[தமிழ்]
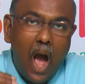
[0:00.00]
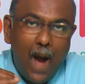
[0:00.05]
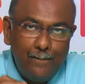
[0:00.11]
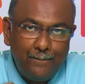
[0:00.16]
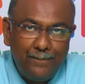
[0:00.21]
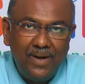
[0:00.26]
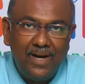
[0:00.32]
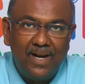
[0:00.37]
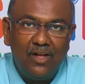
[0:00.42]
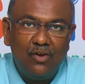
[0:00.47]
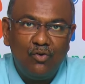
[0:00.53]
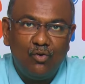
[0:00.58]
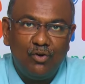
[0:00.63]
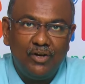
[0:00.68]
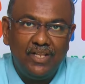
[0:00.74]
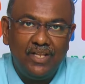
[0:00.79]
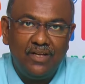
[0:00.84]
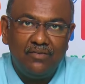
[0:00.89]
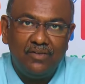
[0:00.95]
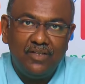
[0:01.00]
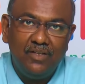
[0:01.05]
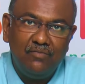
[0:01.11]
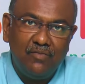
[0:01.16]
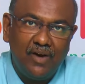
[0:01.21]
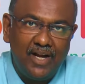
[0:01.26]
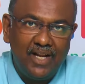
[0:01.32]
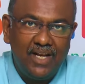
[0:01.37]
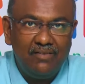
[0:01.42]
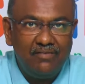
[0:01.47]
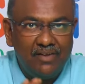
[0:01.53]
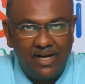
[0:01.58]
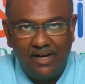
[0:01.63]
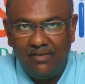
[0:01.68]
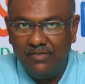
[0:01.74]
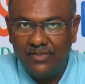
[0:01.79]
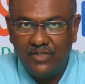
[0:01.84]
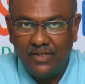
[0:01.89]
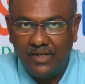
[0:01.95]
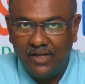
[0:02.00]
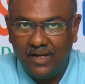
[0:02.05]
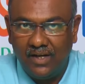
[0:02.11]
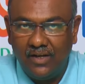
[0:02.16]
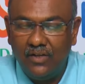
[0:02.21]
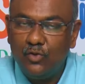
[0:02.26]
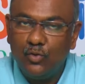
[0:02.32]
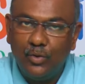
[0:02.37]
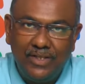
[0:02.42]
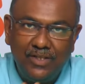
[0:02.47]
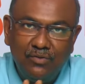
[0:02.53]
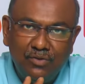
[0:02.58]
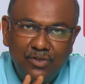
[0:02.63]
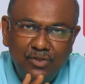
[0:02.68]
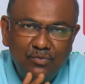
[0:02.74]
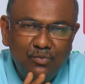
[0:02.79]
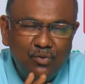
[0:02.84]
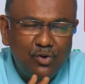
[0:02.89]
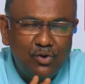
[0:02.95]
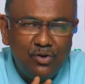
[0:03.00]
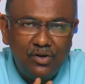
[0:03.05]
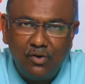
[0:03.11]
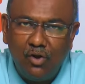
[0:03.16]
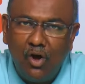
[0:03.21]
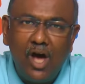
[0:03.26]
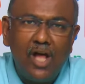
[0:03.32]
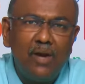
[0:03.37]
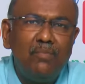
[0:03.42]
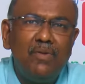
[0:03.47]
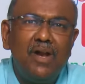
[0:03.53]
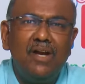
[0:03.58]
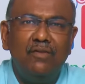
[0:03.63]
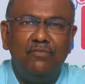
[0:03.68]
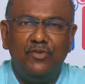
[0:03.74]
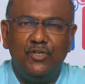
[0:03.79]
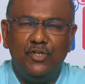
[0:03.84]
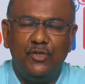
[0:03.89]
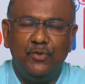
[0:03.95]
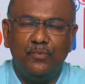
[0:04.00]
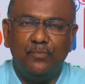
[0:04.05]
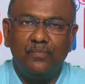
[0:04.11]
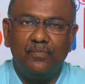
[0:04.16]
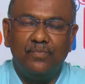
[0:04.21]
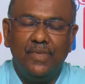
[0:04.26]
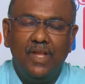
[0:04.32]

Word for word: அப்போல்லாம் குழந்தைங்க வந்து வாயில் விரல் வச்சுக்கிறாங்க ஸோ இது வந்து ஒரு நார்மலான விஷயம்